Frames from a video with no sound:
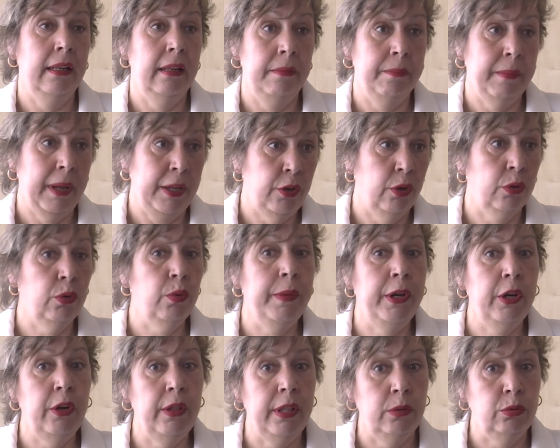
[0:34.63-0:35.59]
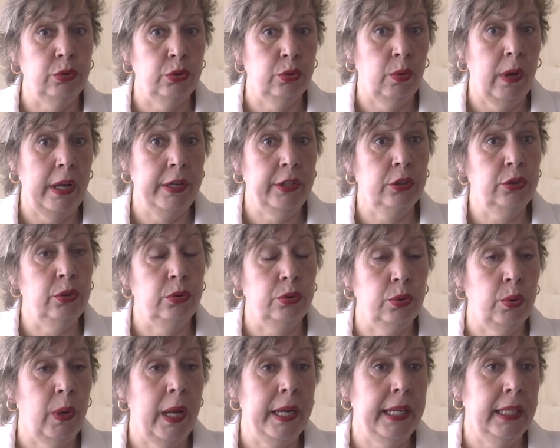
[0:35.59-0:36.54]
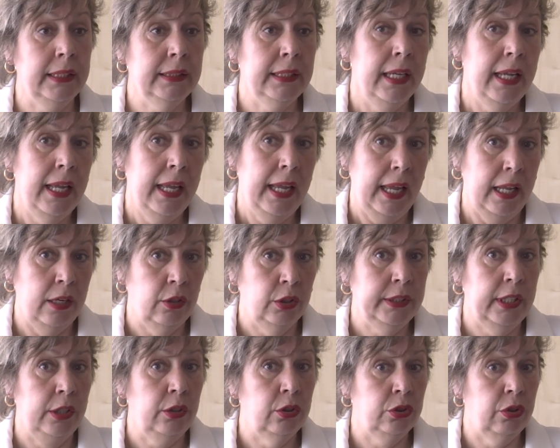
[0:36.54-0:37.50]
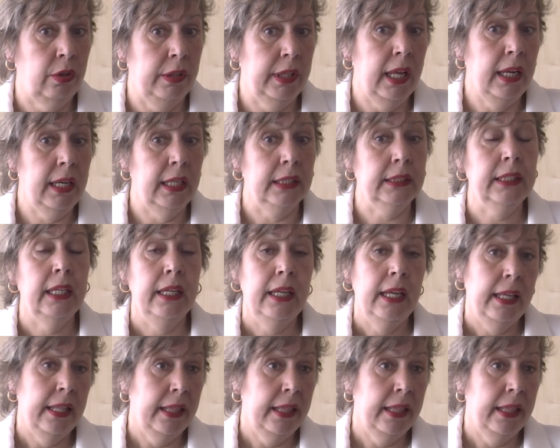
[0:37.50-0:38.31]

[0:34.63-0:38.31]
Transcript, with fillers: el, mayor número de usuarios y usuarias en los centros sociales.